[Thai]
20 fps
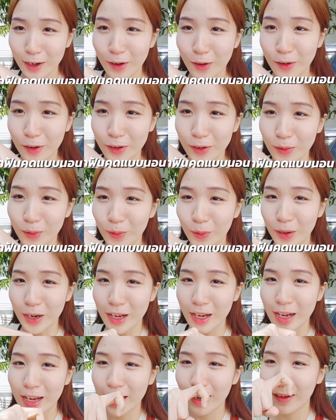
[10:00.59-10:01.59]
นอนอยู่
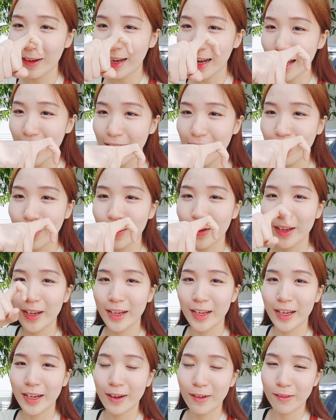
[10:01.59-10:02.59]
นะคะแล้วลากก็อ
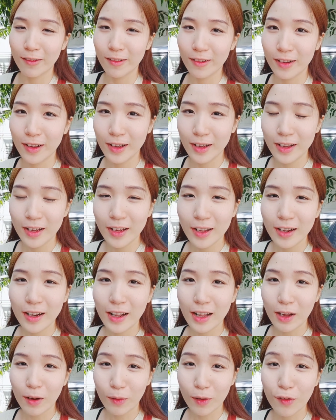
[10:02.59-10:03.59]
ย่างนี้เนาะ
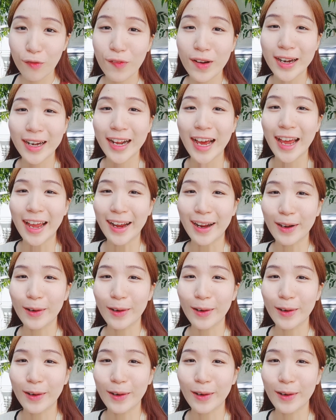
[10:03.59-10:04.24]
แล้วก็ฟันแข็